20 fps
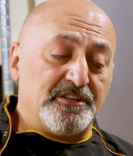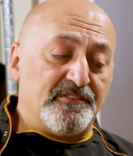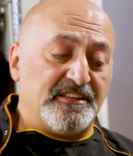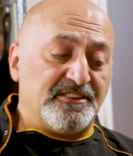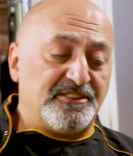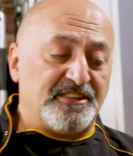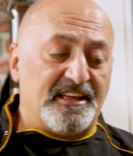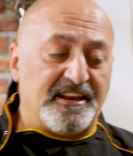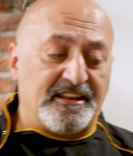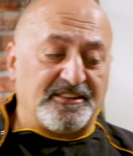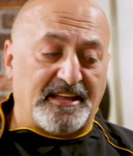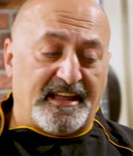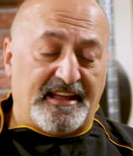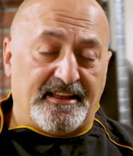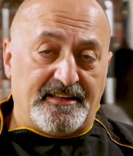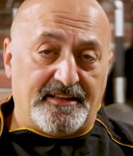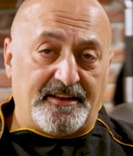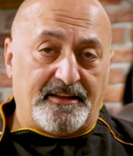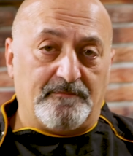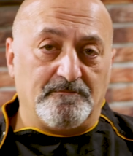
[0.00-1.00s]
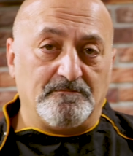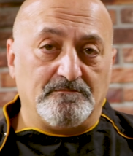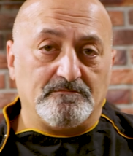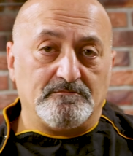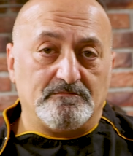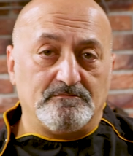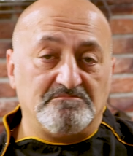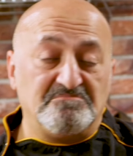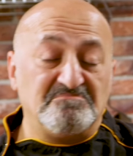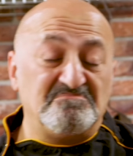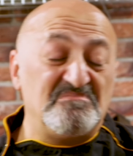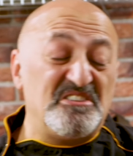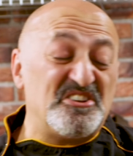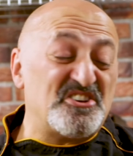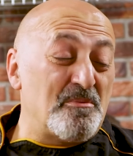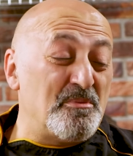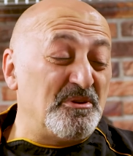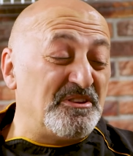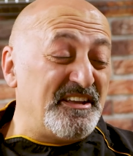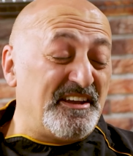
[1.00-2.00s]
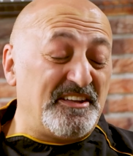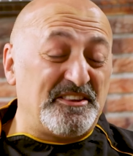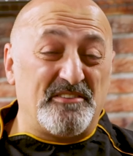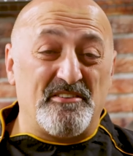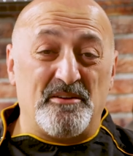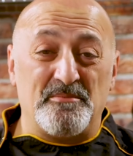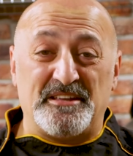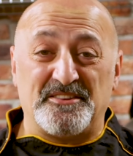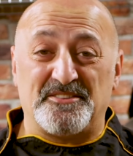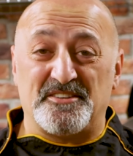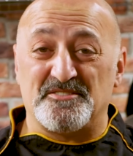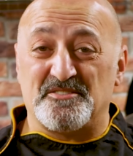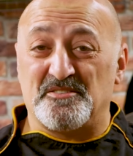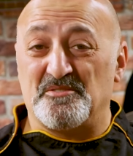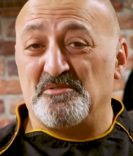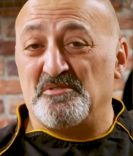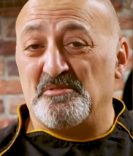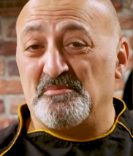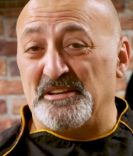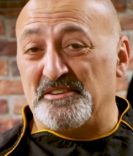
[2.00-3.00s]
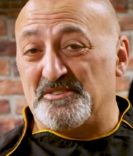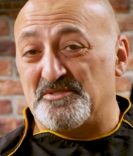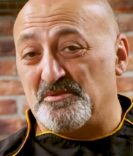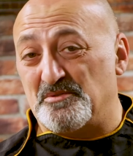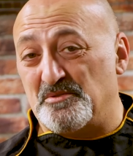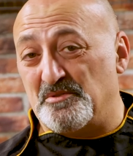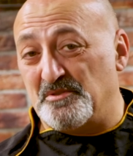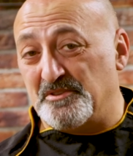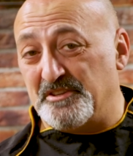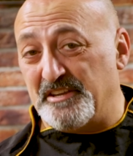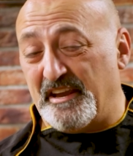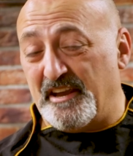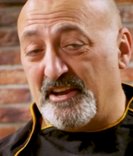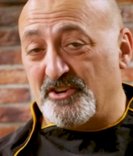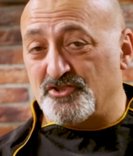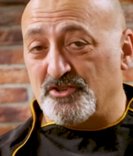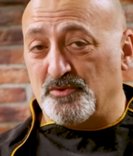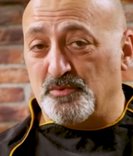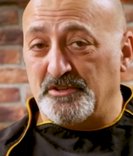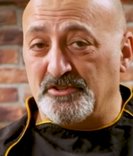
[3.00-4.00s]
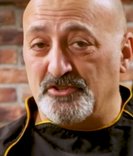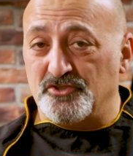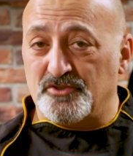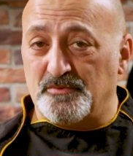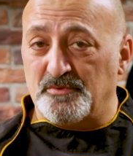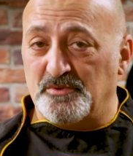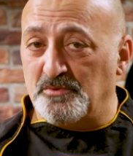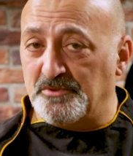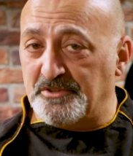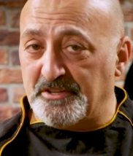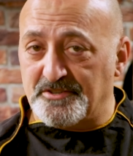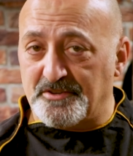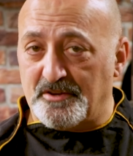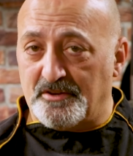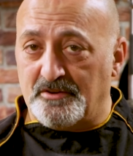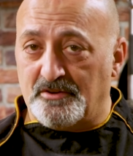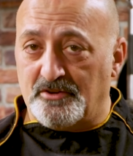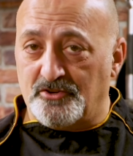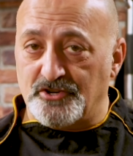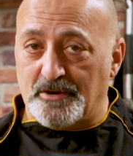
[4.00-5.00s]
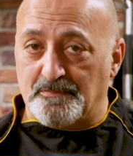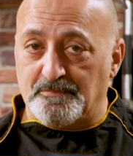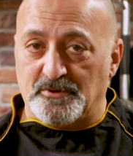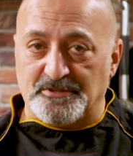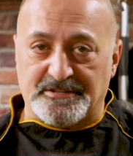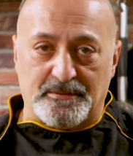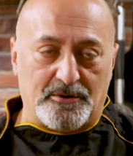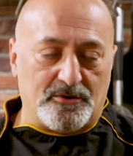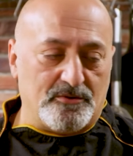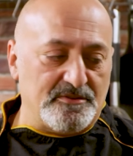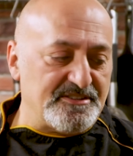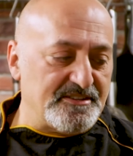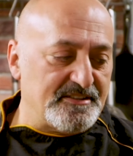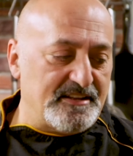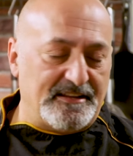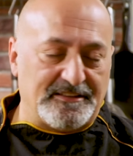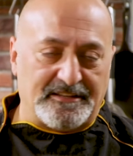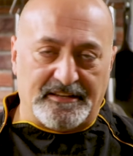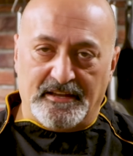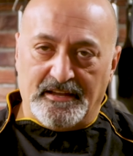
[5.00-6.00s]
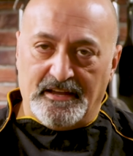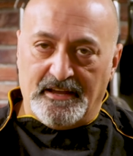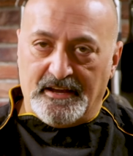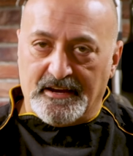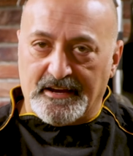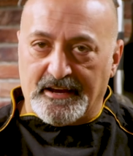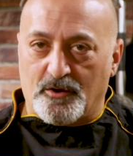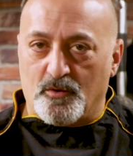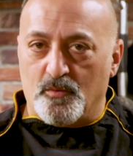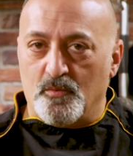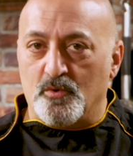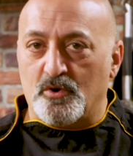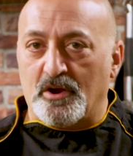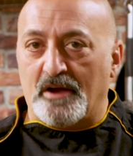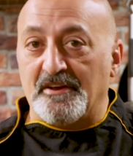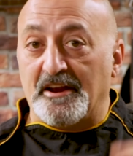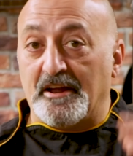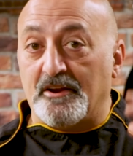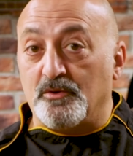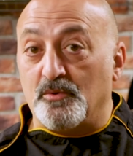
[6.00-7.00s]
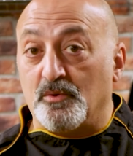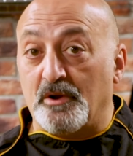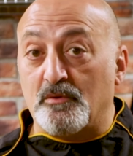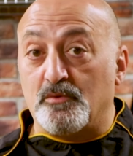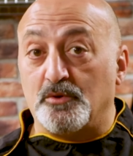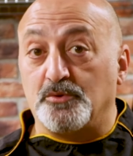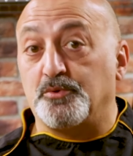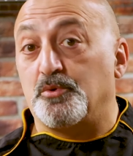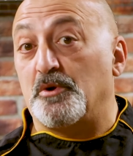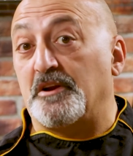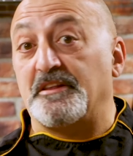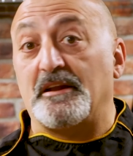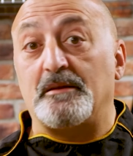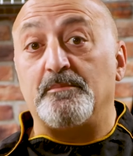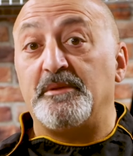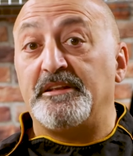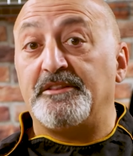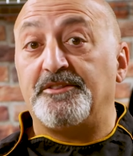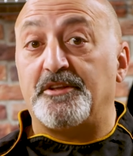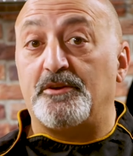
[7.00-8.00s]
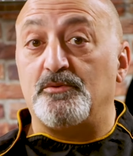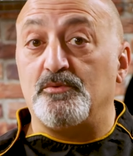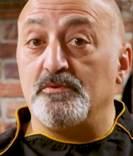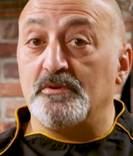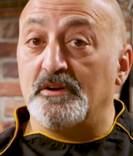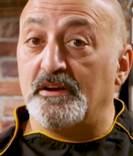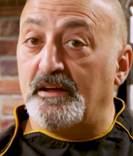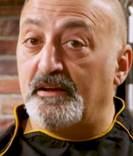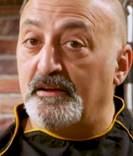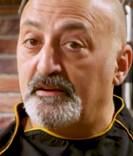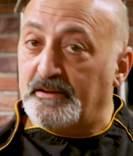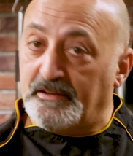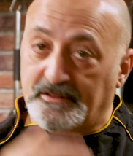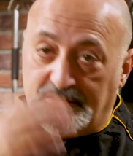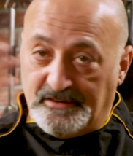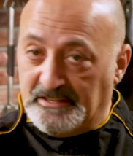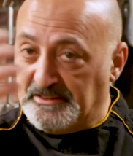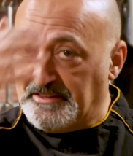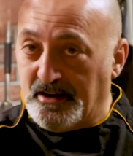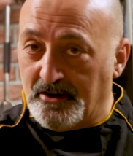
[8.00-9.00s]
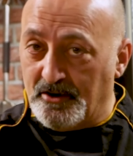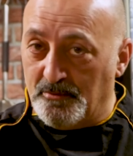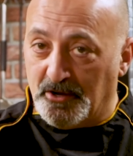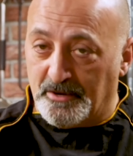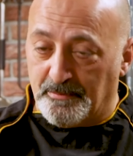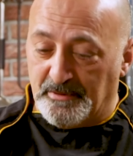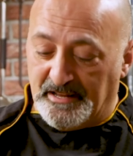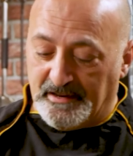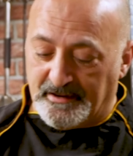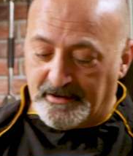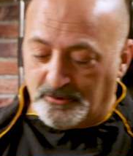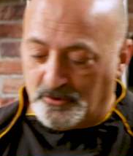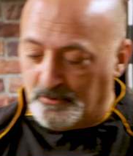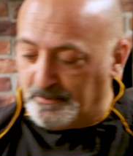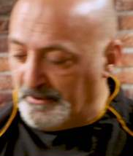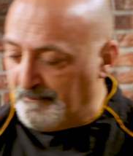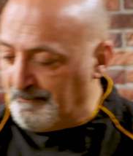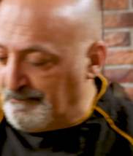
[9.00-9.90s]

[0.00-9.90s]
diventare tenere, diciamo indicativamente secondo me su 10-15 minuti sono già a poi considerate che comunque avranno una cottura talmente lunga che diventeranno morbide anche dopo.